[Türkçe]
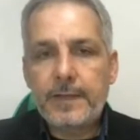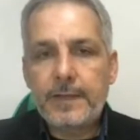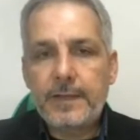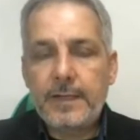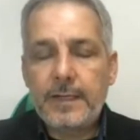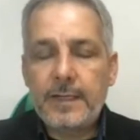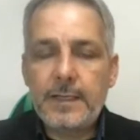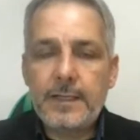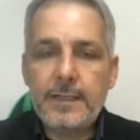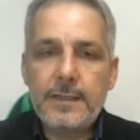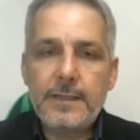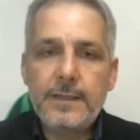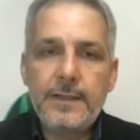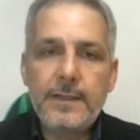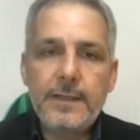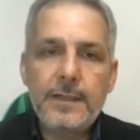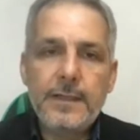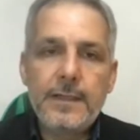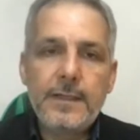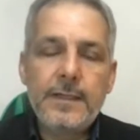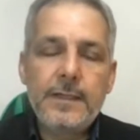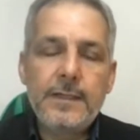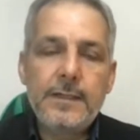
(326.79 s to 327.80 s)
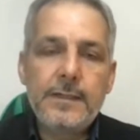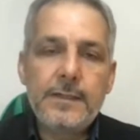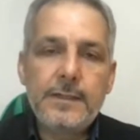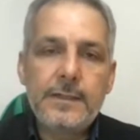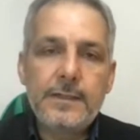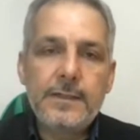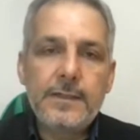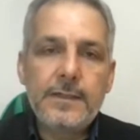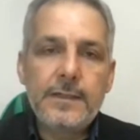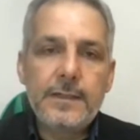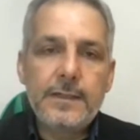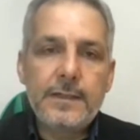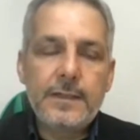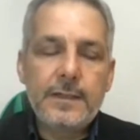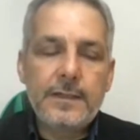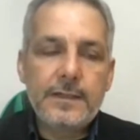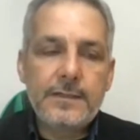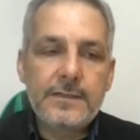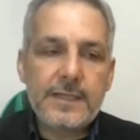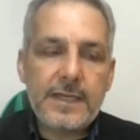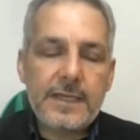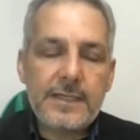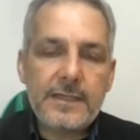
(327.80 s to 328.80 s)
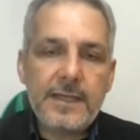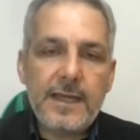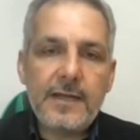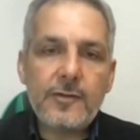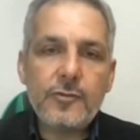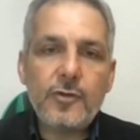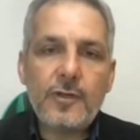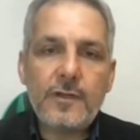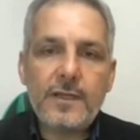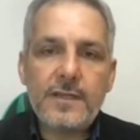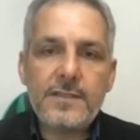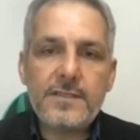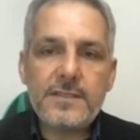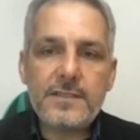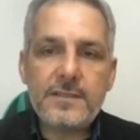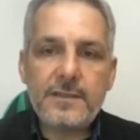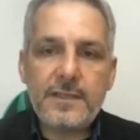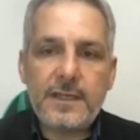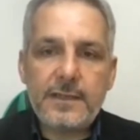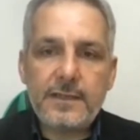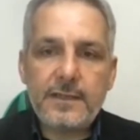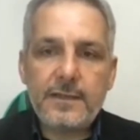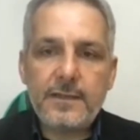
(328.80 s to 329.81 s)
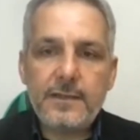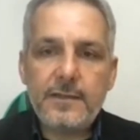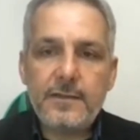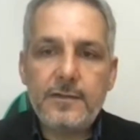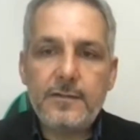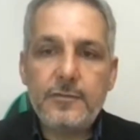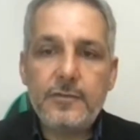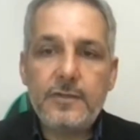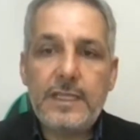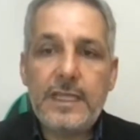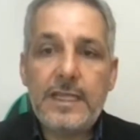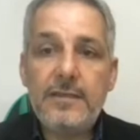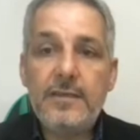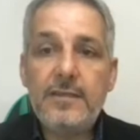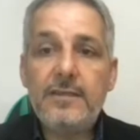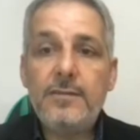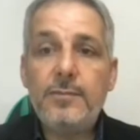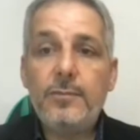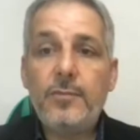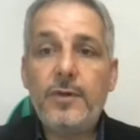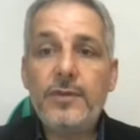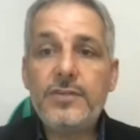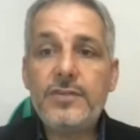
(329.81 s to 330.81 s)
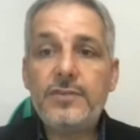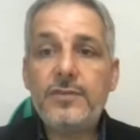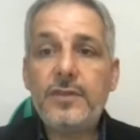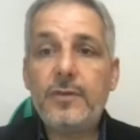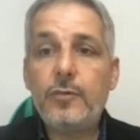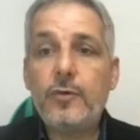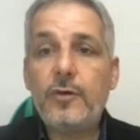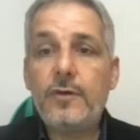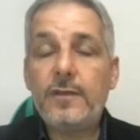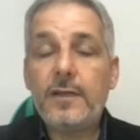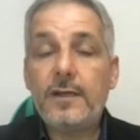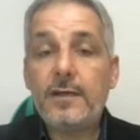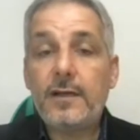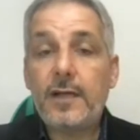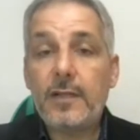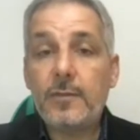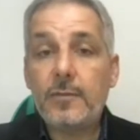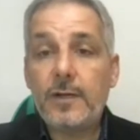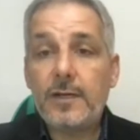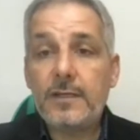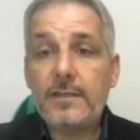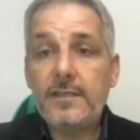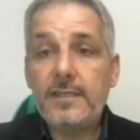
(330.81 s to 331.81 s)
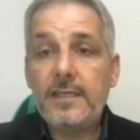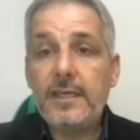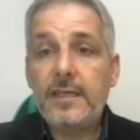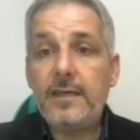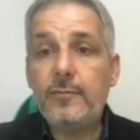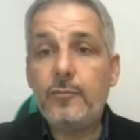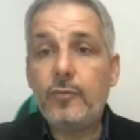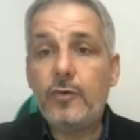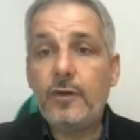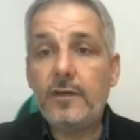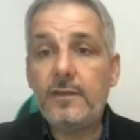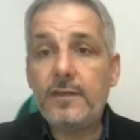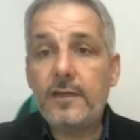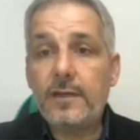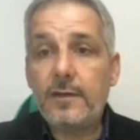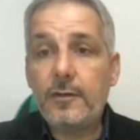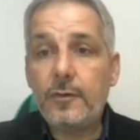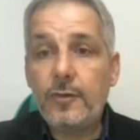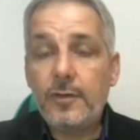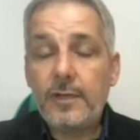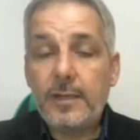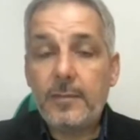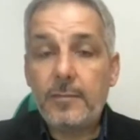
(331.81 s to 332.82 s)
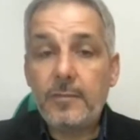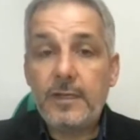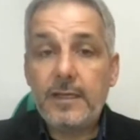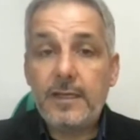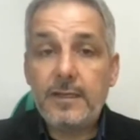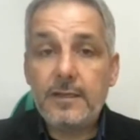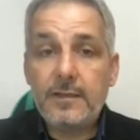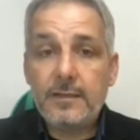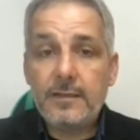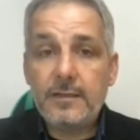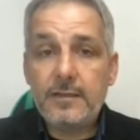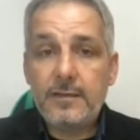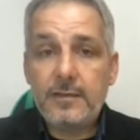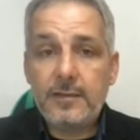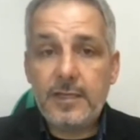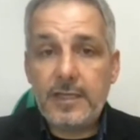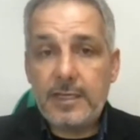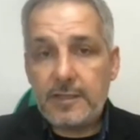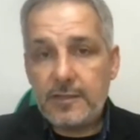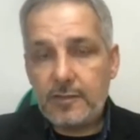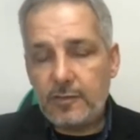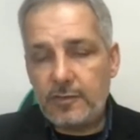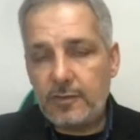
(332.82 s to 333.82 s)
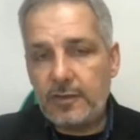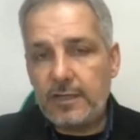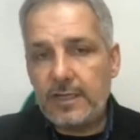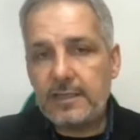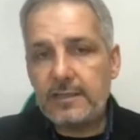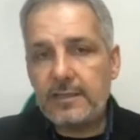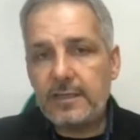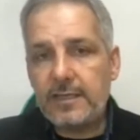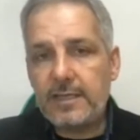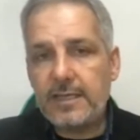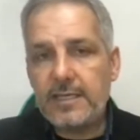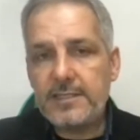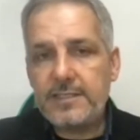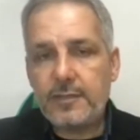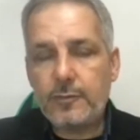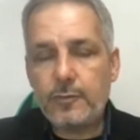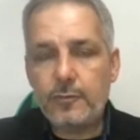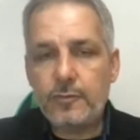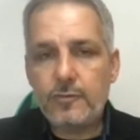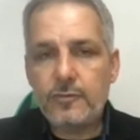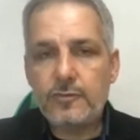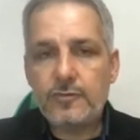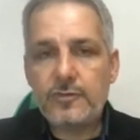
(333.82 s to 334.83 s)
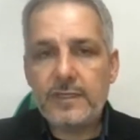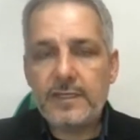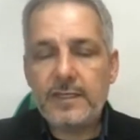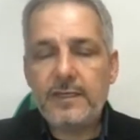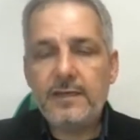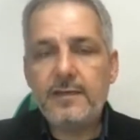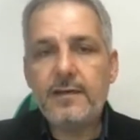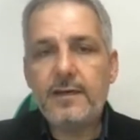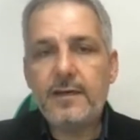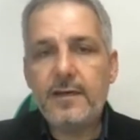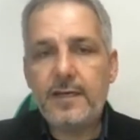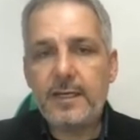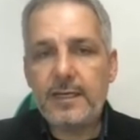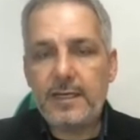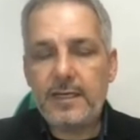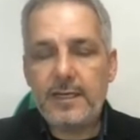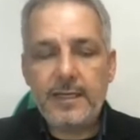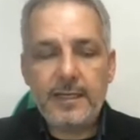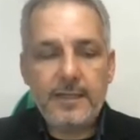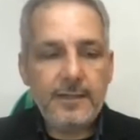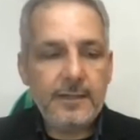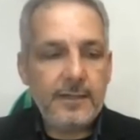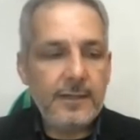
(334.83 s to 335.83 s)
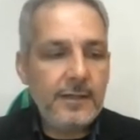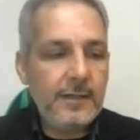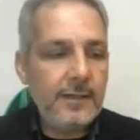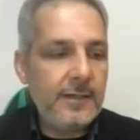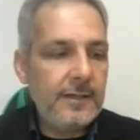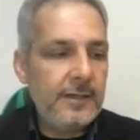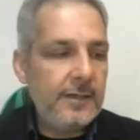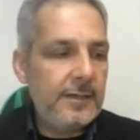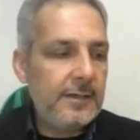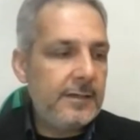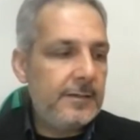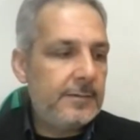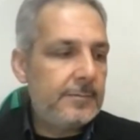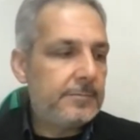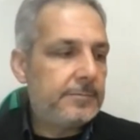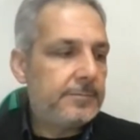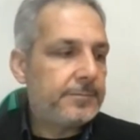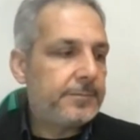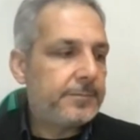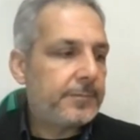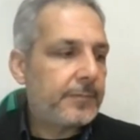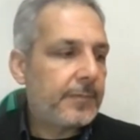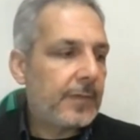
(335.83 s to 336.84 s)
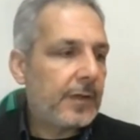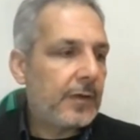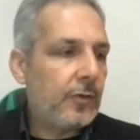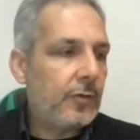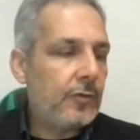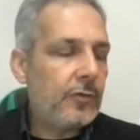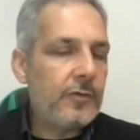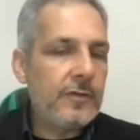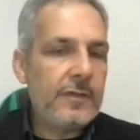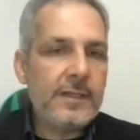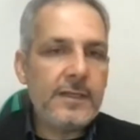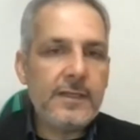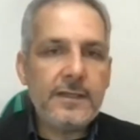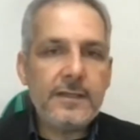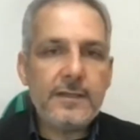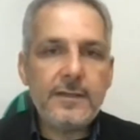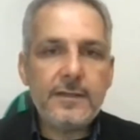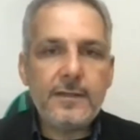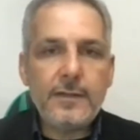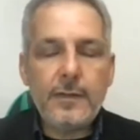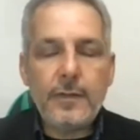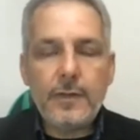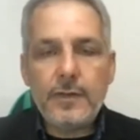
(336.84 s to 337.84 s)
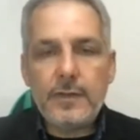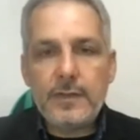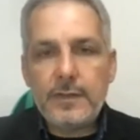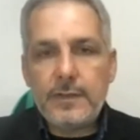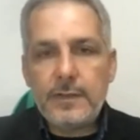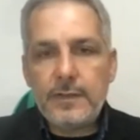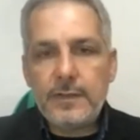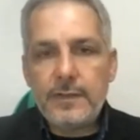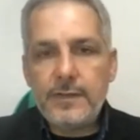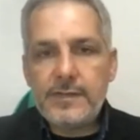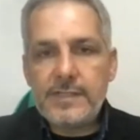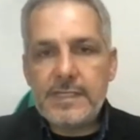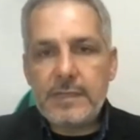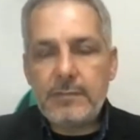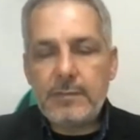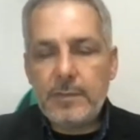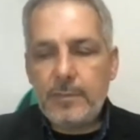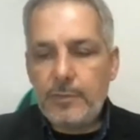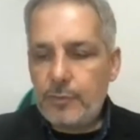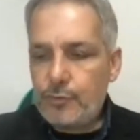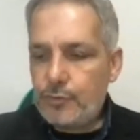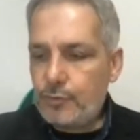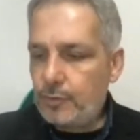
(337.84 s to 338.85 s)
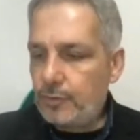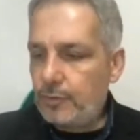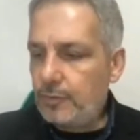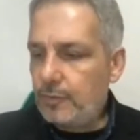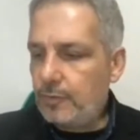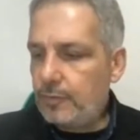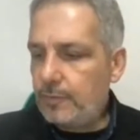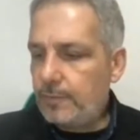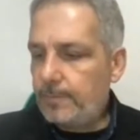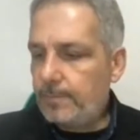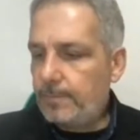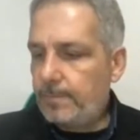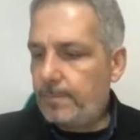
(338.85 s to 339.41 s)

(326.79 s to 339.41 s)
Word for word: He. Sayın Erdoğan açısından devletin başında bu kadar kalmak niye bu kadar önemli diye akla gelecek olursa haliyle. Onun da e, sebebi şu.